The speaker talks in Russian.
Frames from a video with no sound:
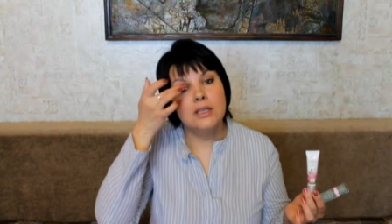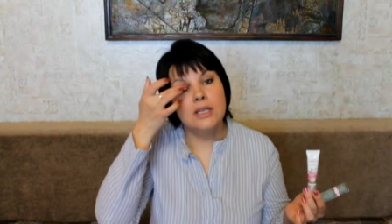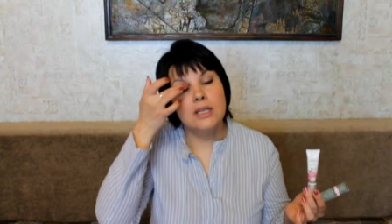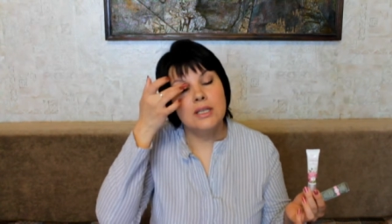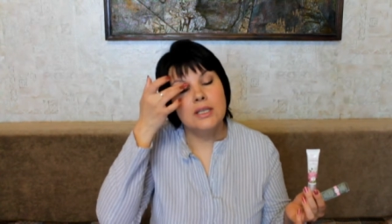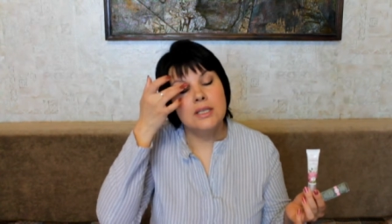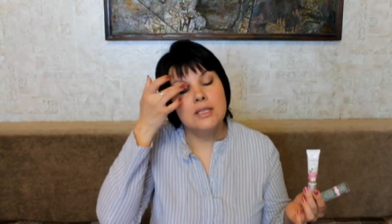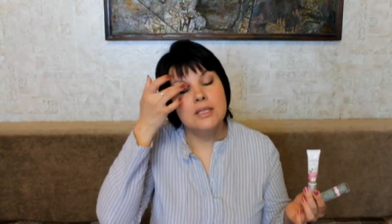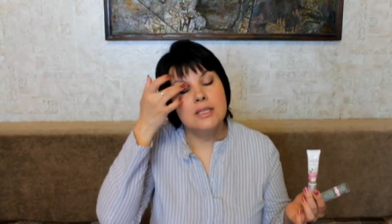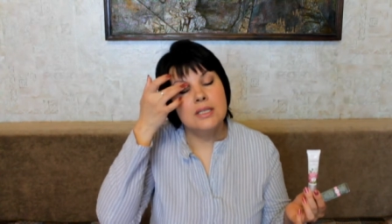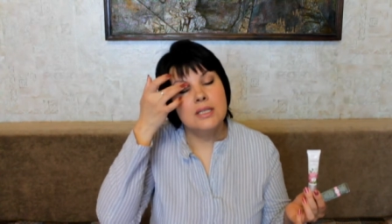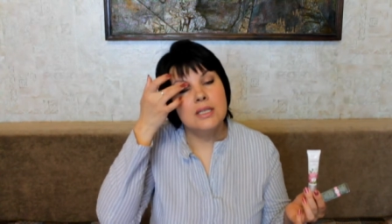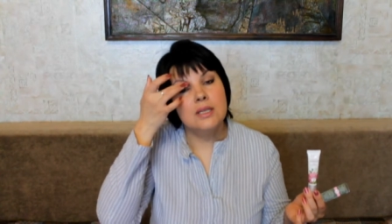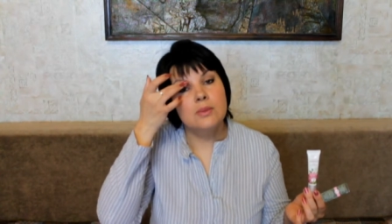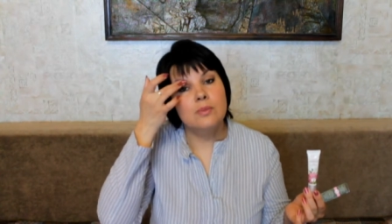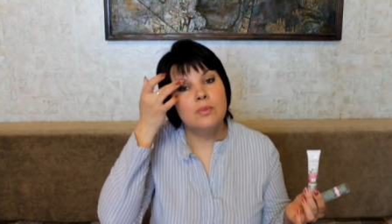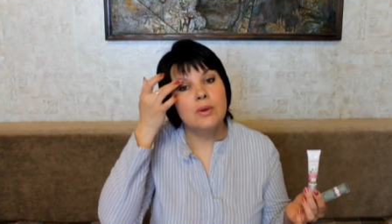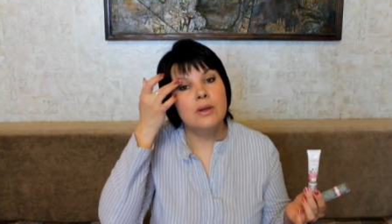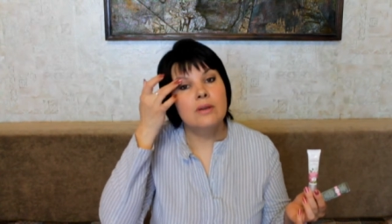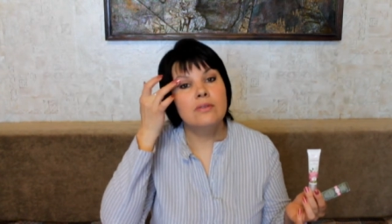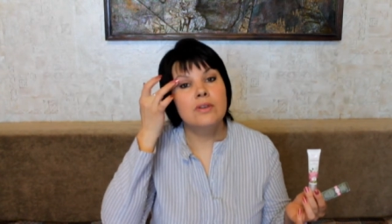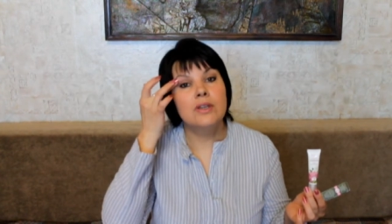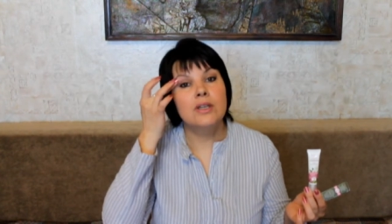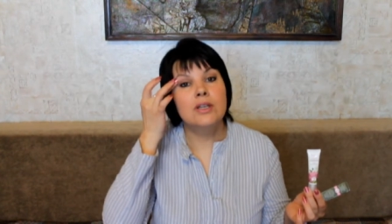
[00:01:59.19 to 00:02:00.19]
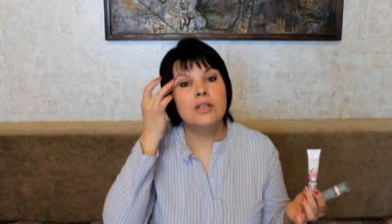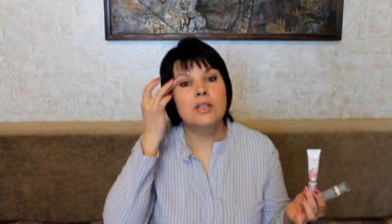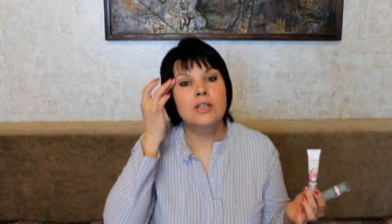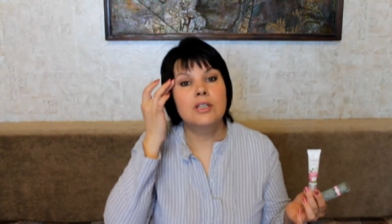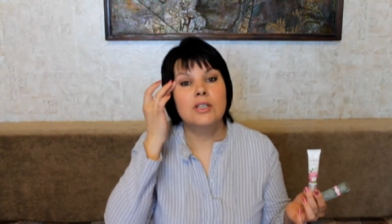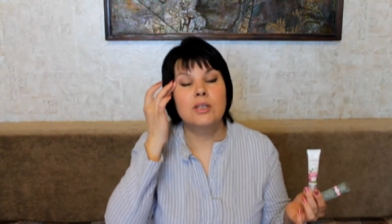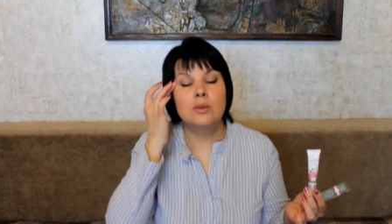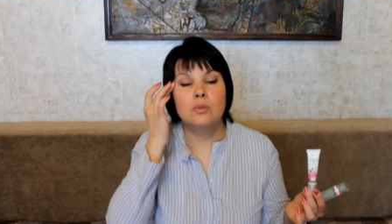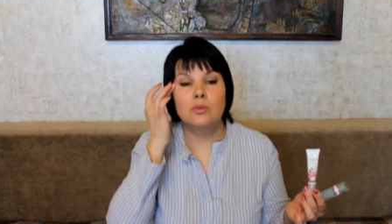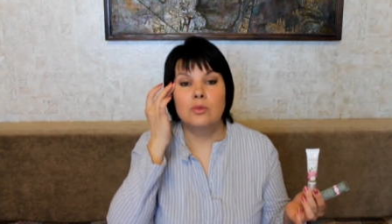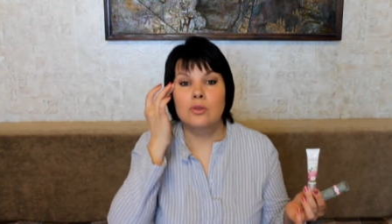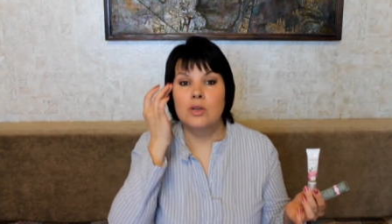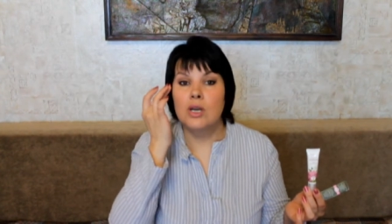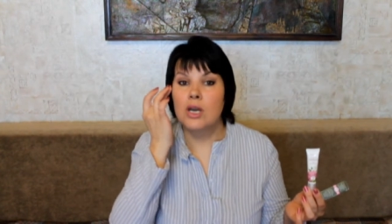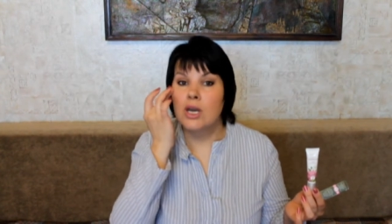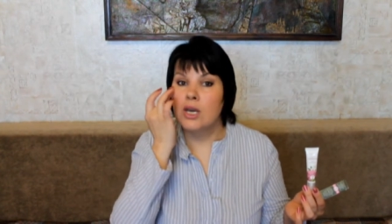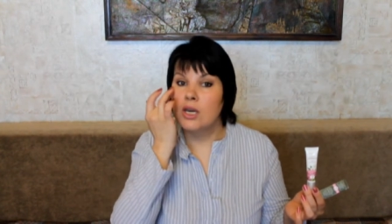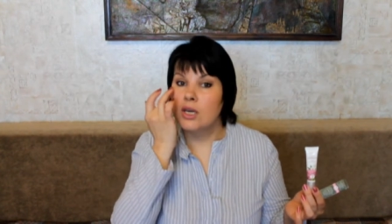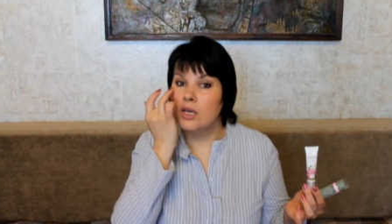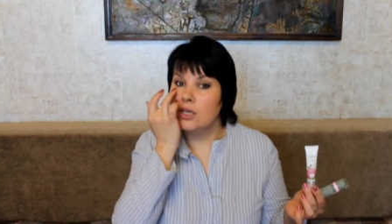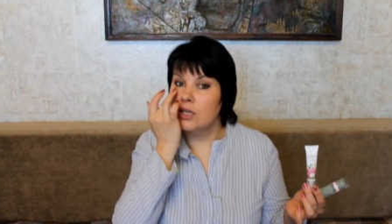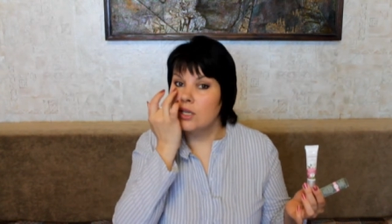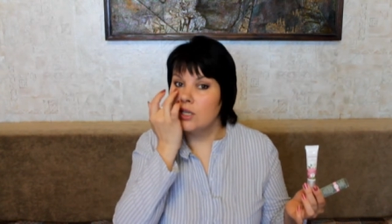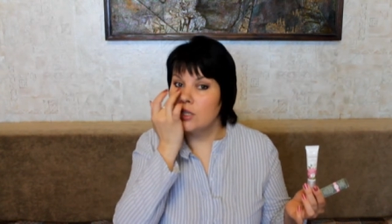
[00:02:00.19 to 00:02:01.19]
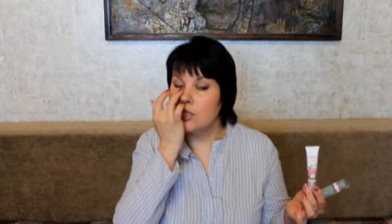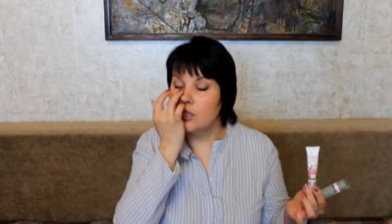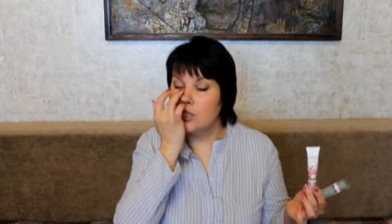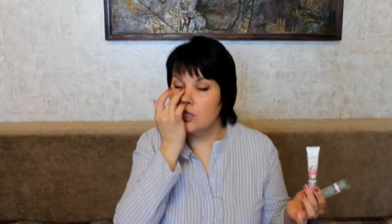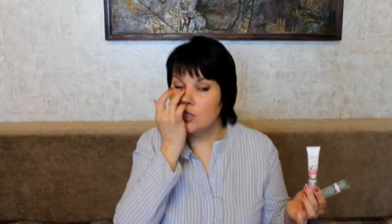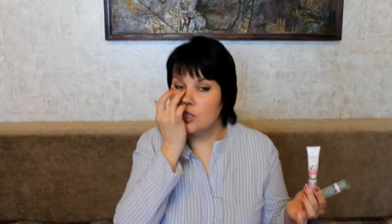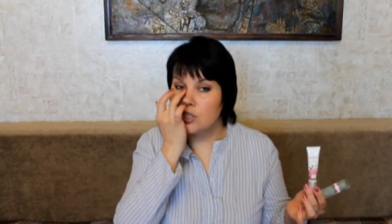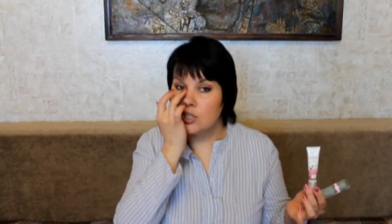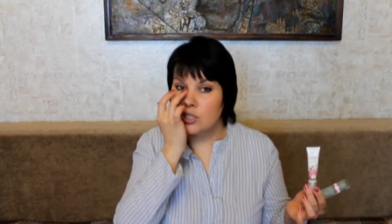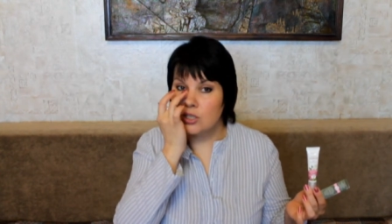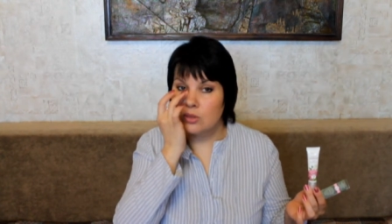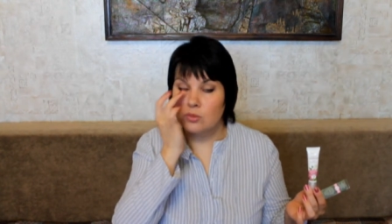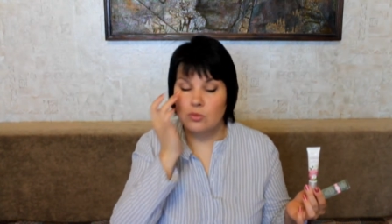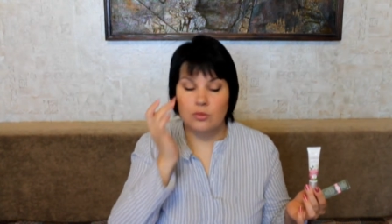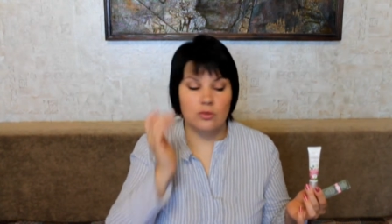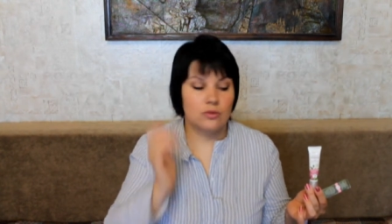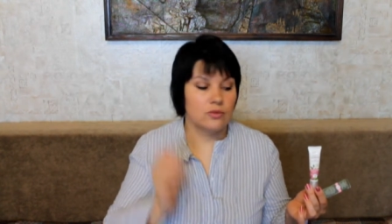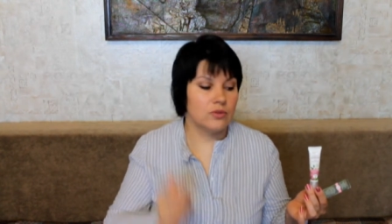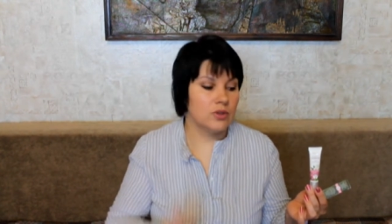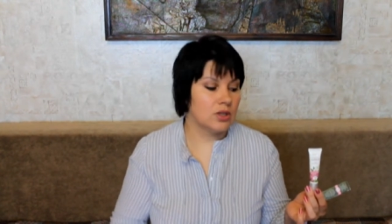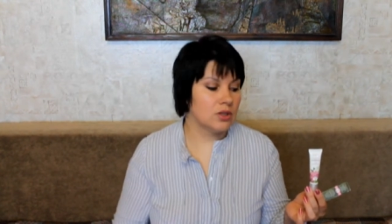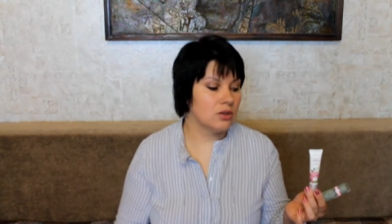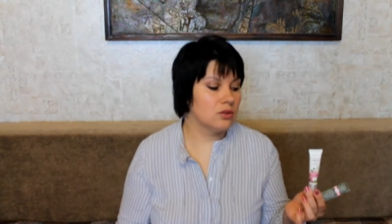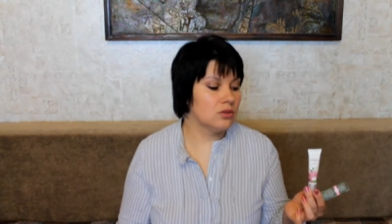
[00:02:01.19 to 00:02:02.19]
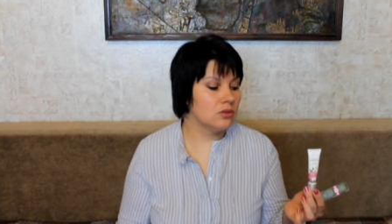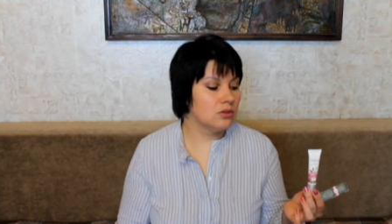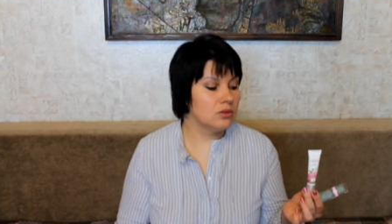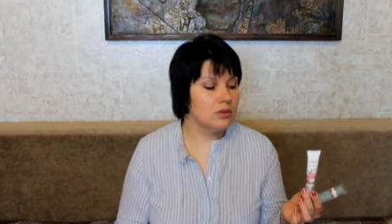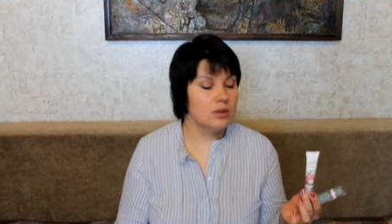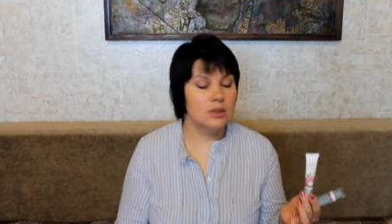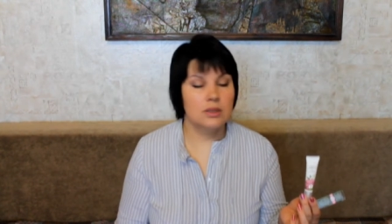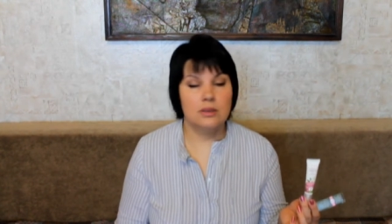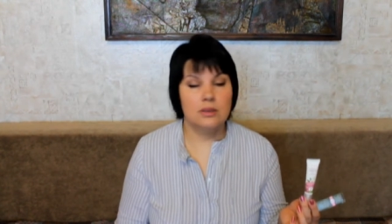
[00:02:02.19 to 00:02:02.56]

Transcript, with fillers: нанесли по верхнему и нижнему веку.